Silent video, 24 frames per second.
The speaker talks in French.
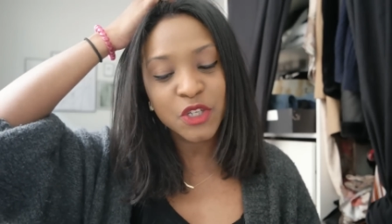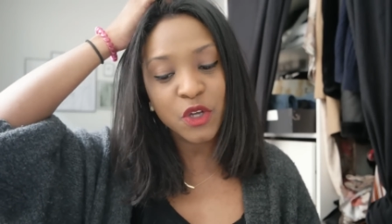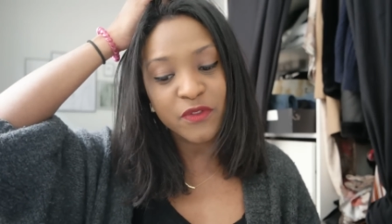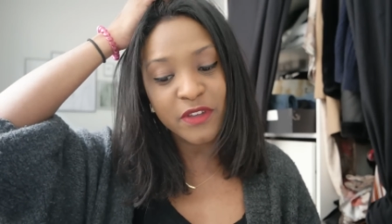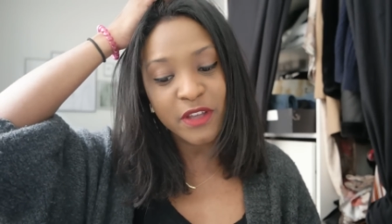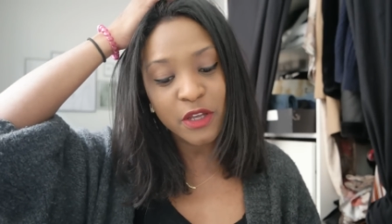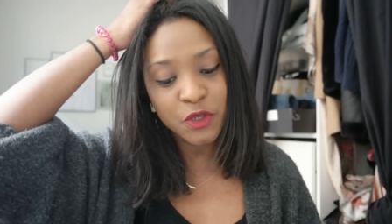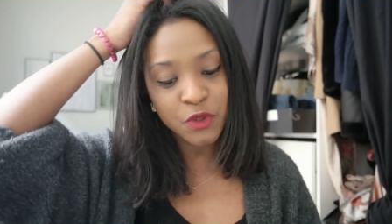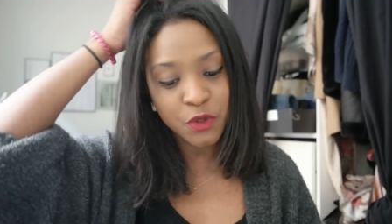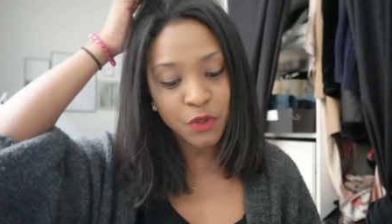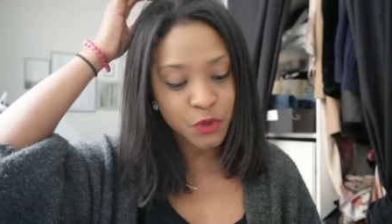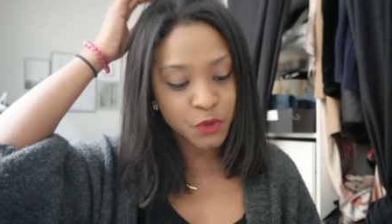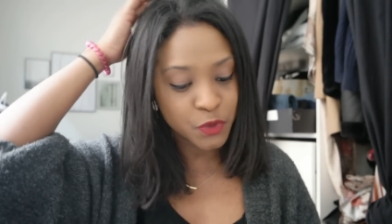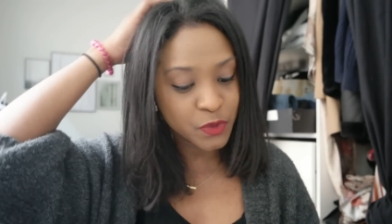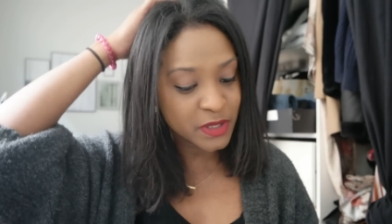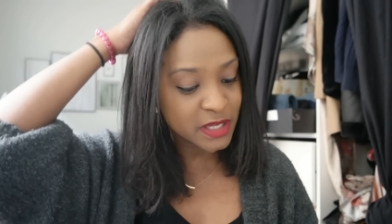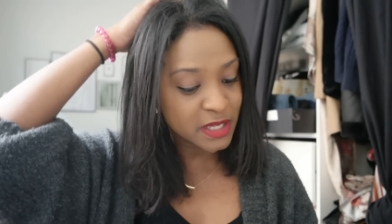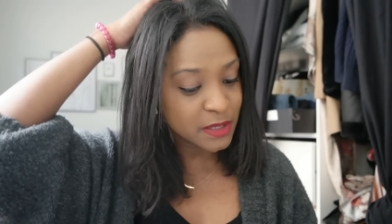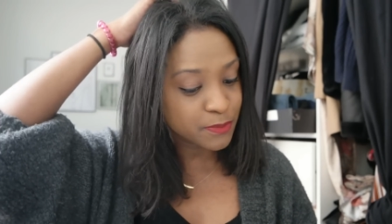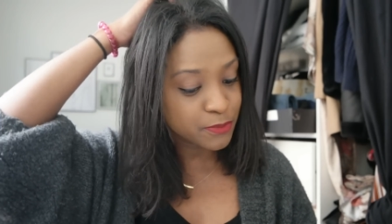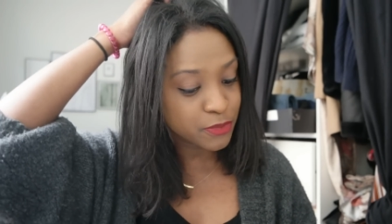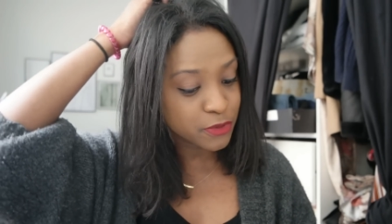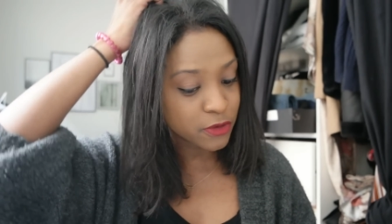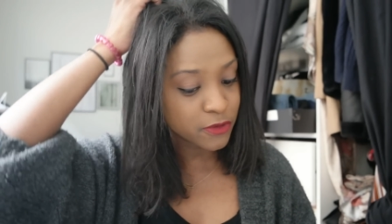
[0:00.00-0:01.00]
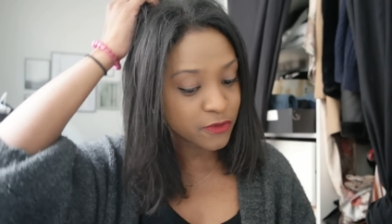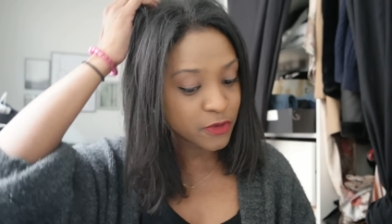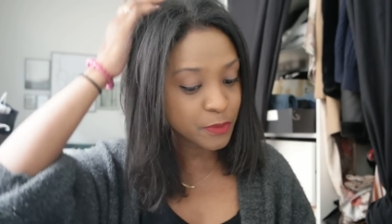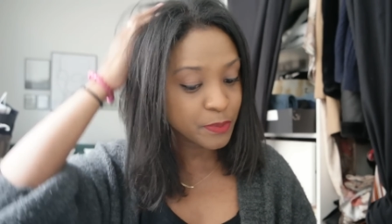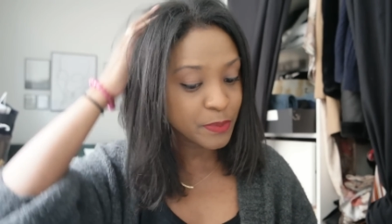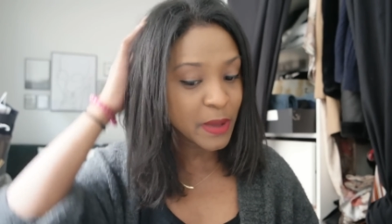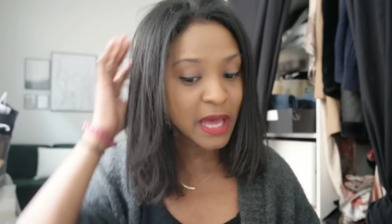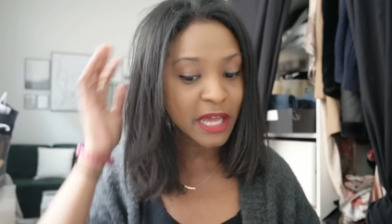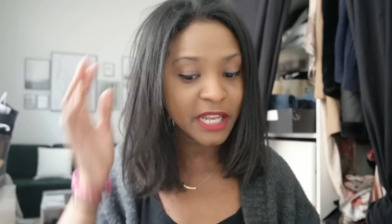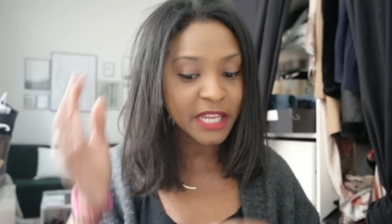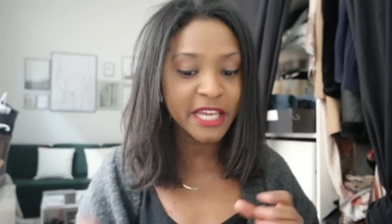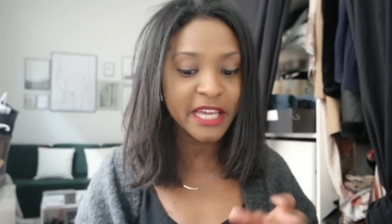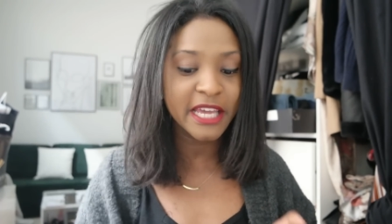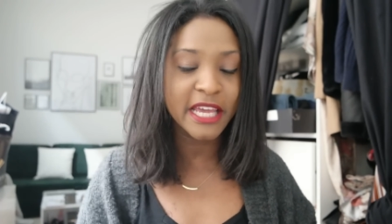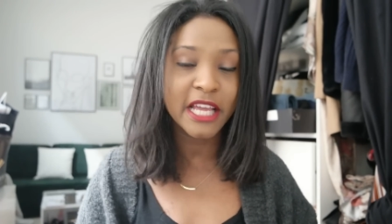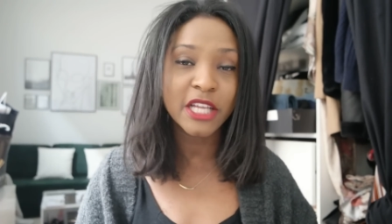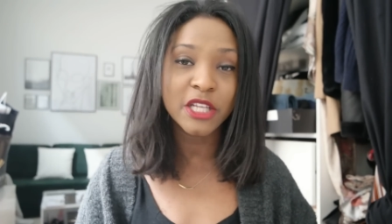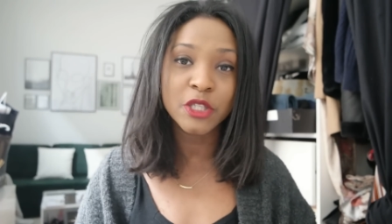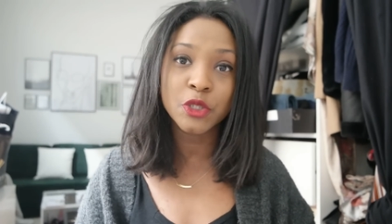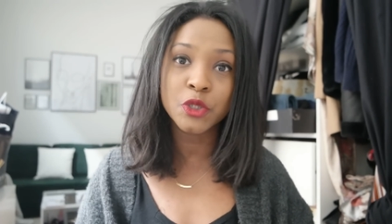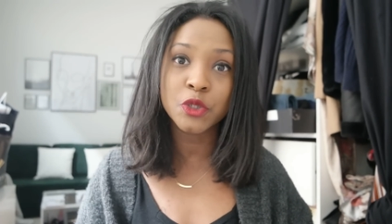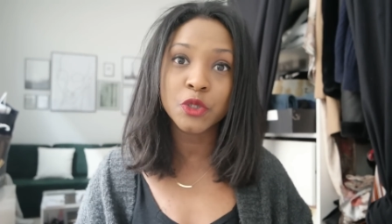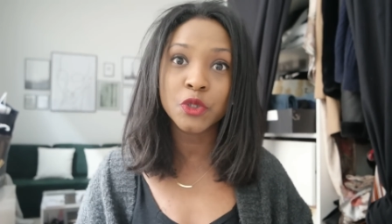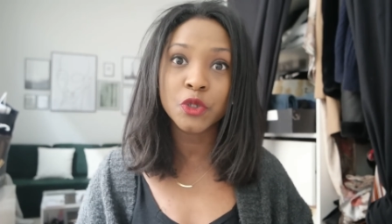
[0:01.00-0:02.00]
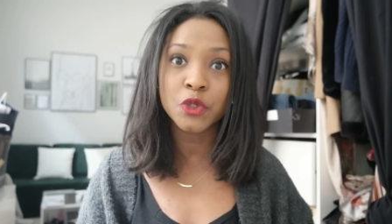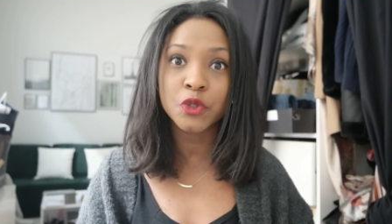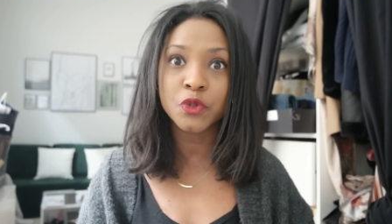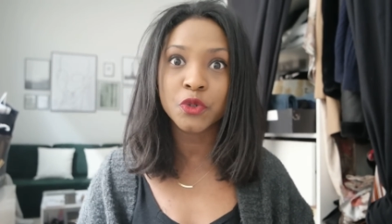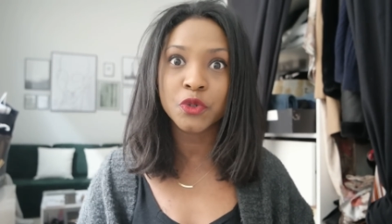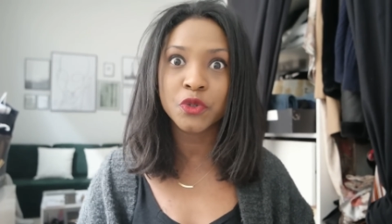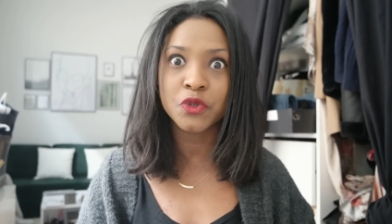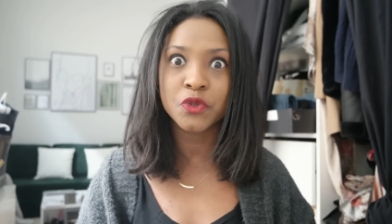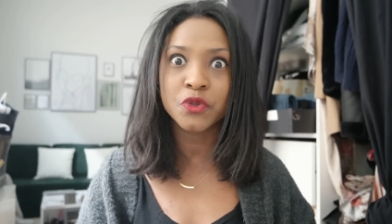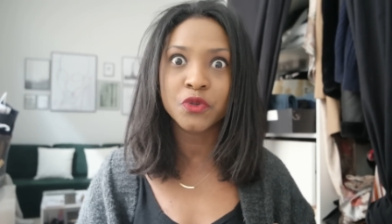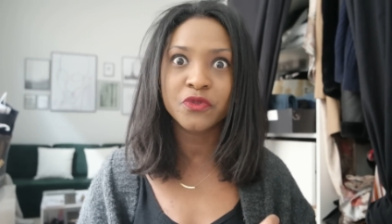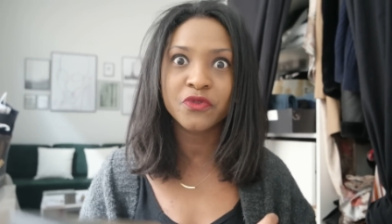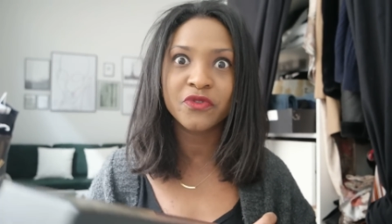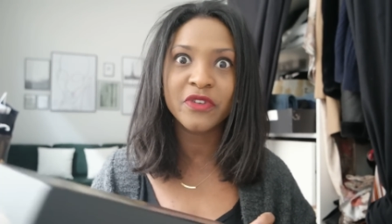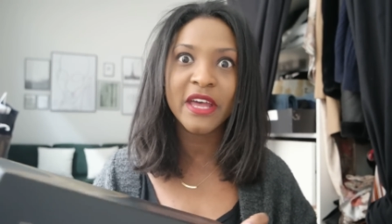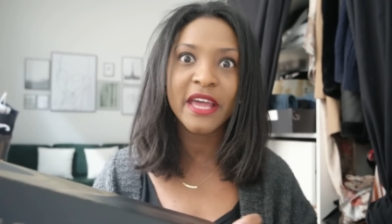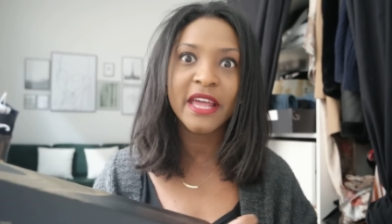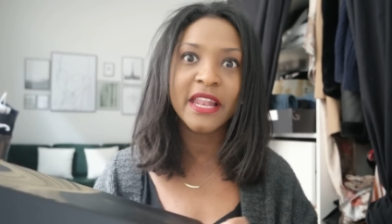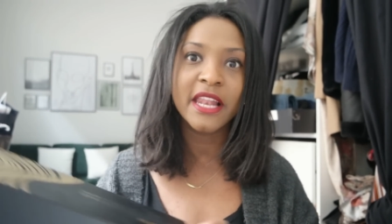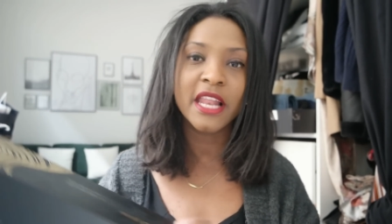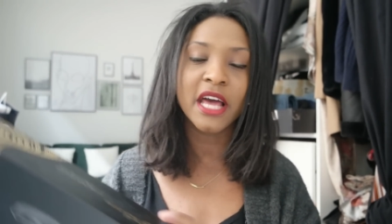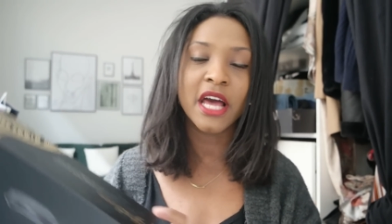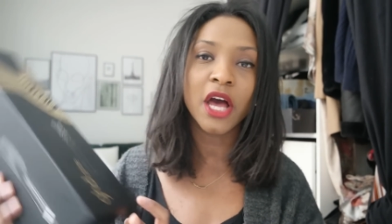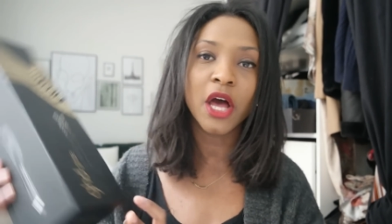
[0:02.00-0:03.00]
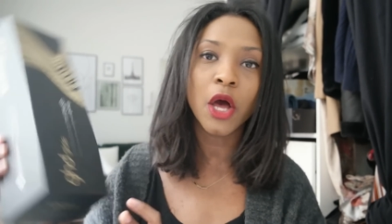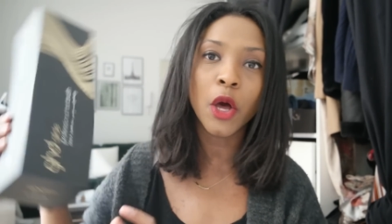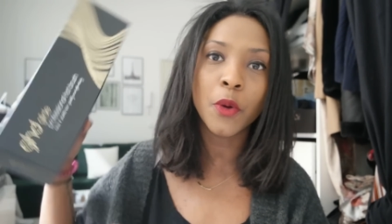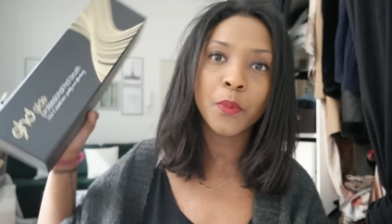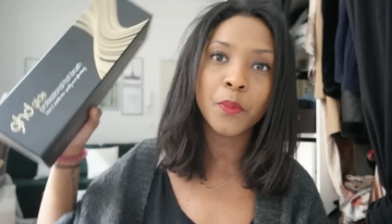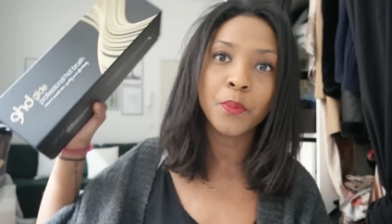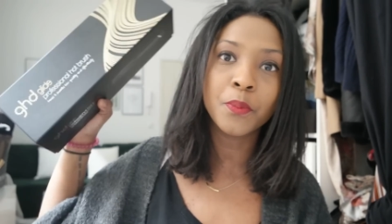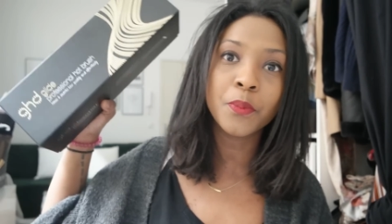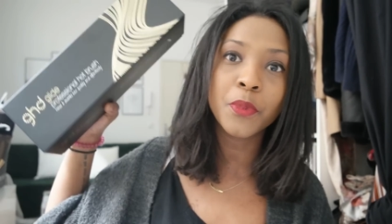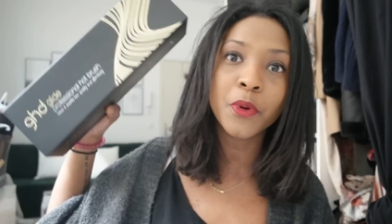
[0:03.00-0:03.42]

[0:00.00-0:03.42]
je reviens aujourd'hui pour vous parler d'une toute nouvelle euh,